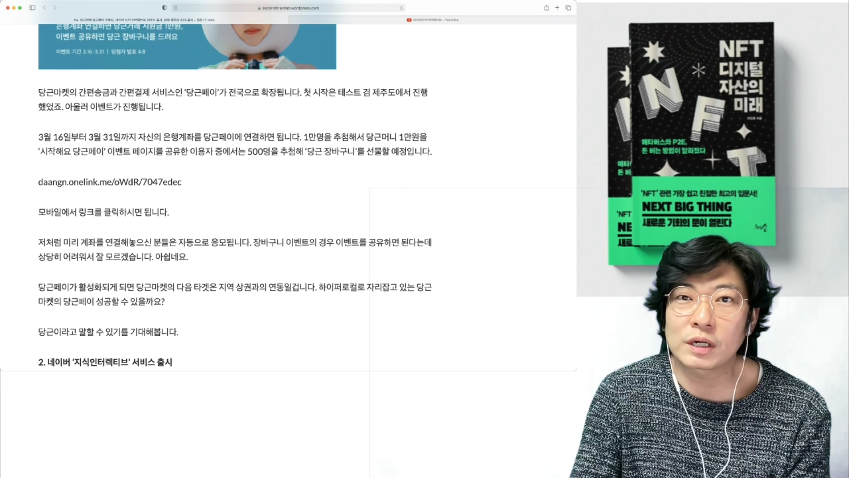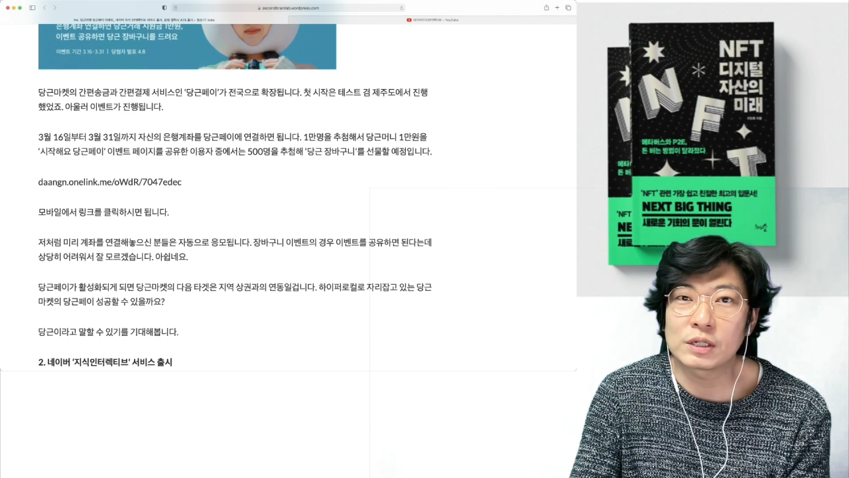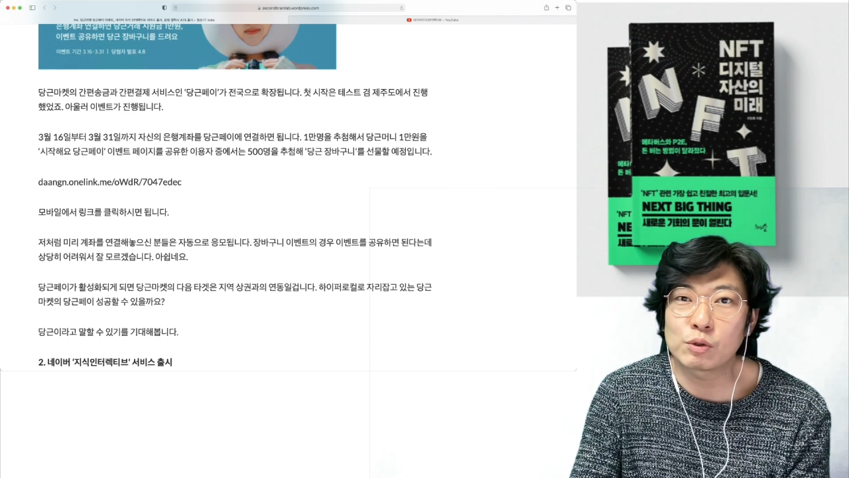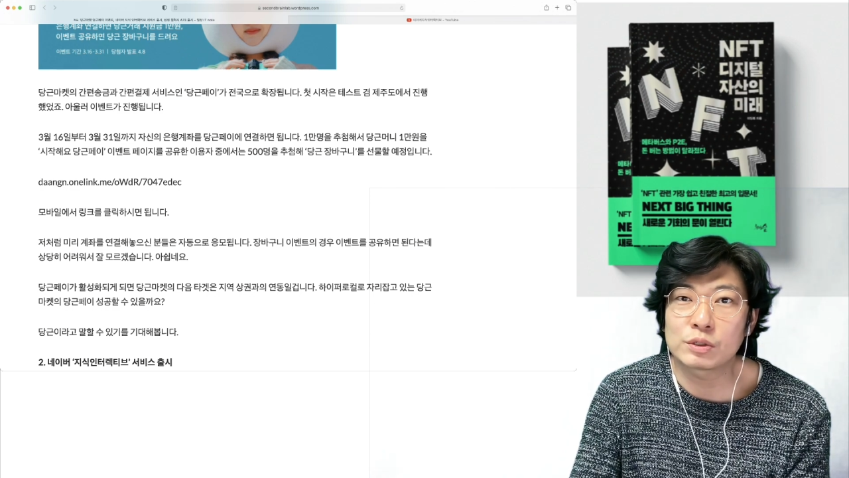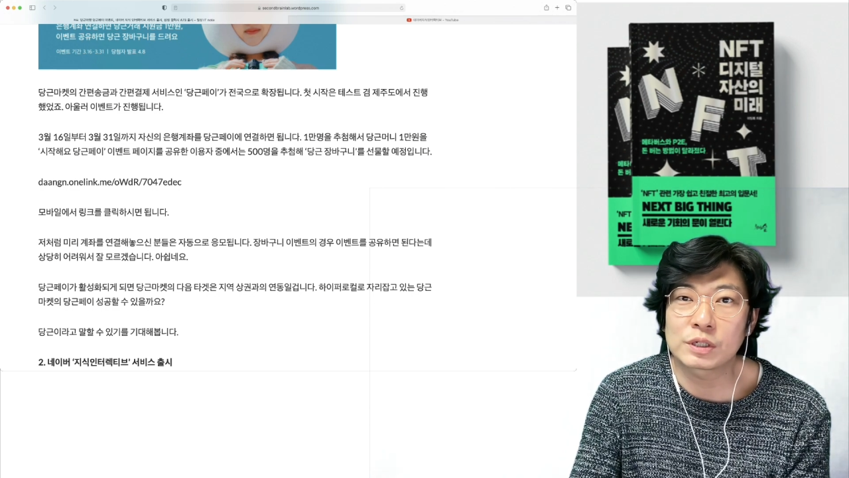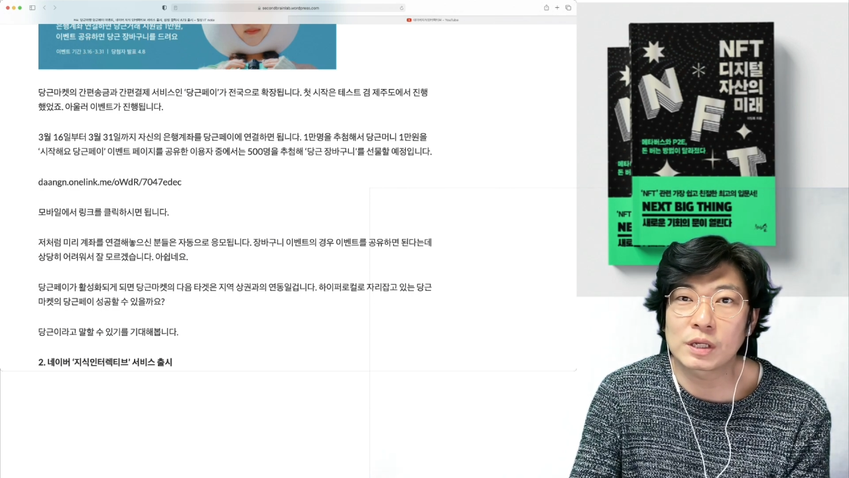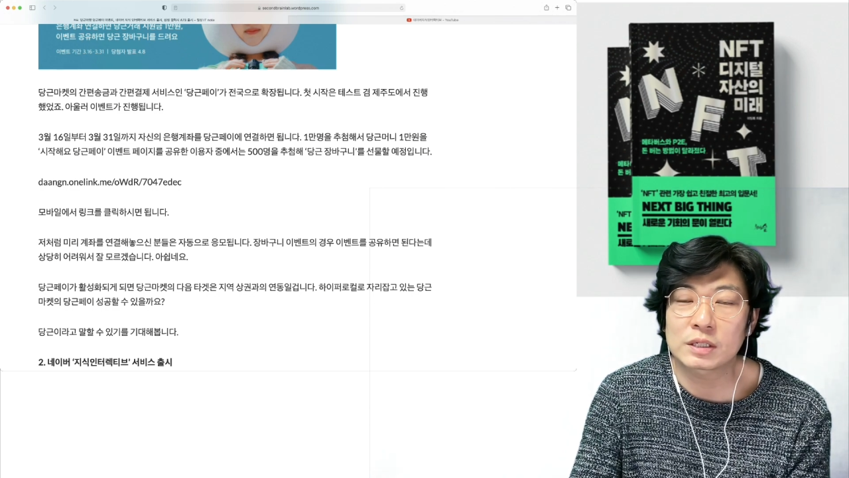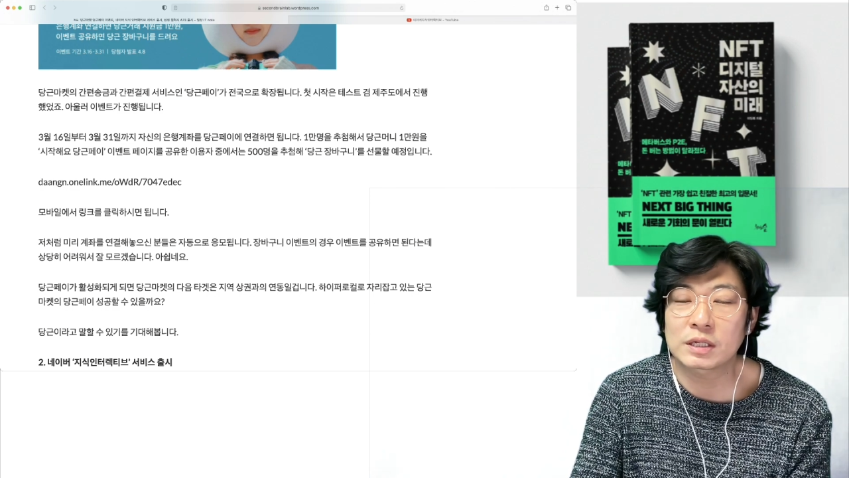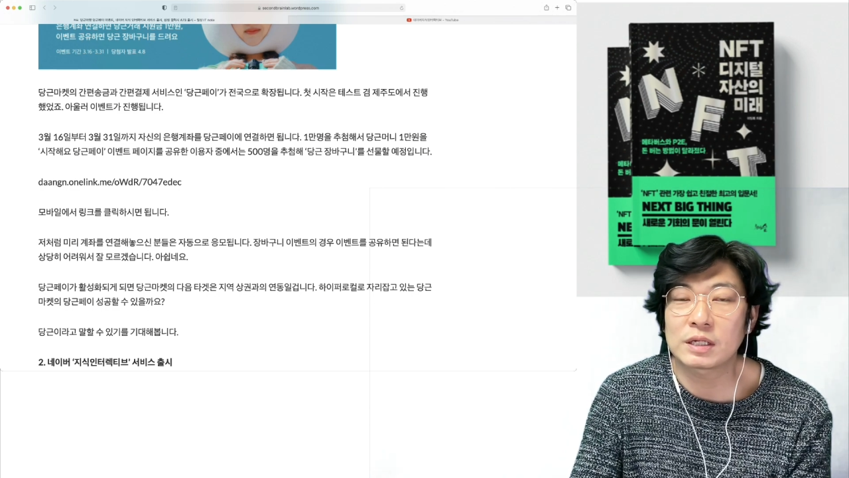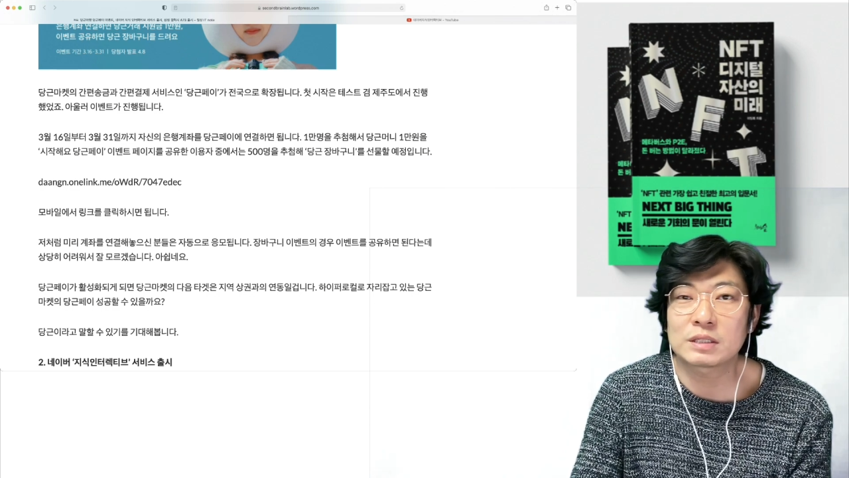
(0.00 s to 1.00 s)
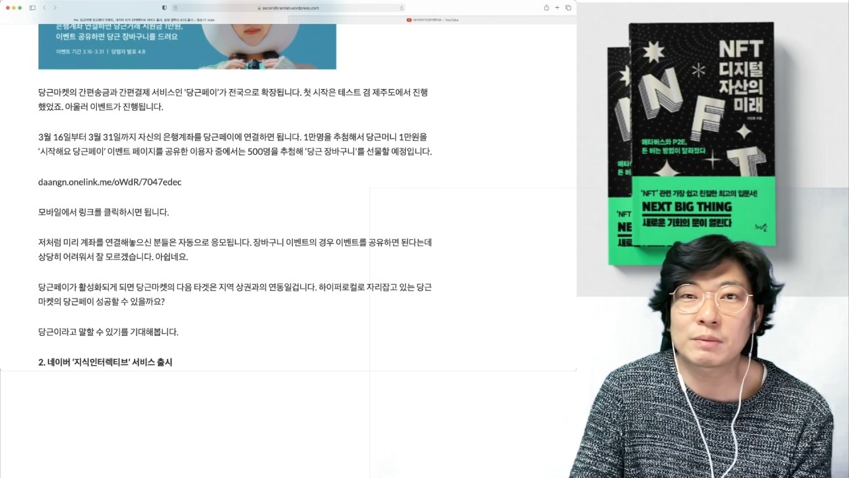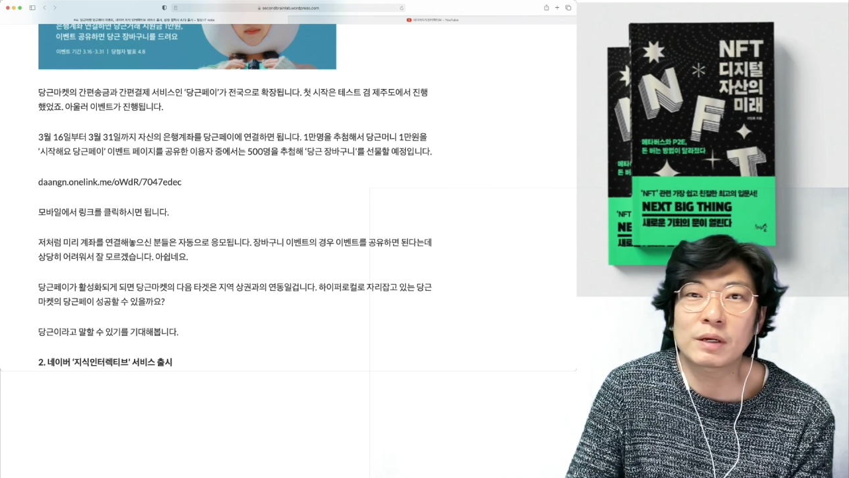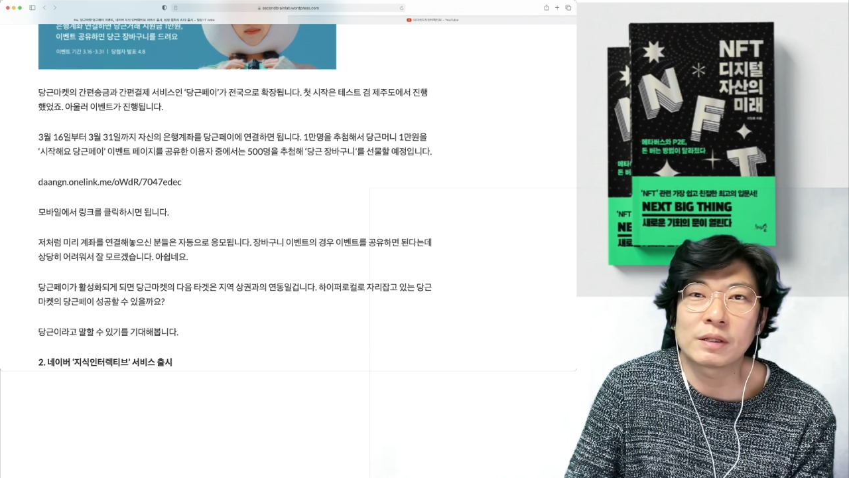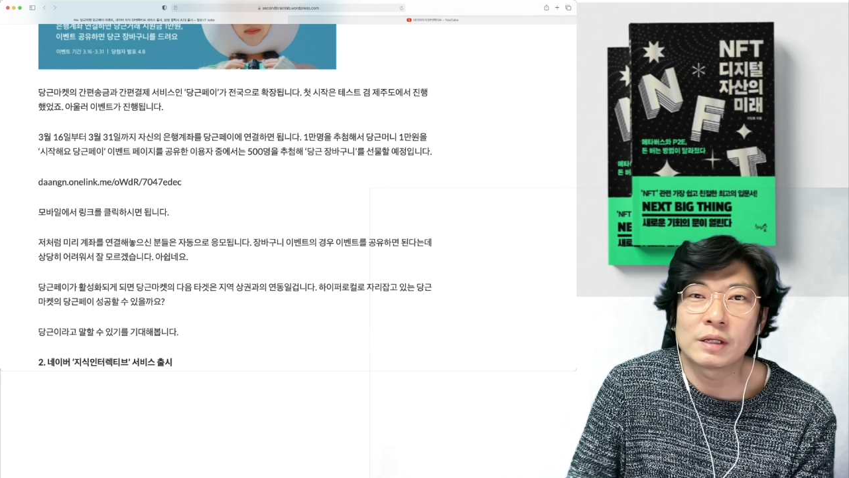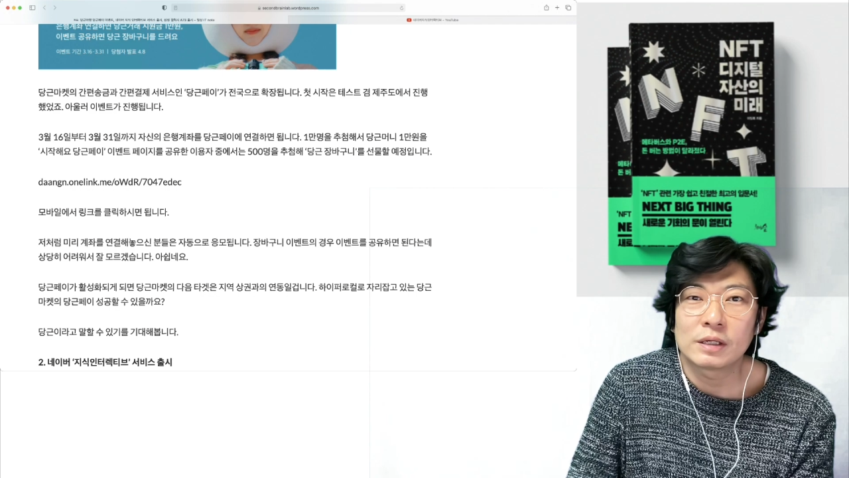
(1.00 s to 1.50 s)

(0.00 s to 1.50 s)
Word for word: 이루어지긴 했긴 했지만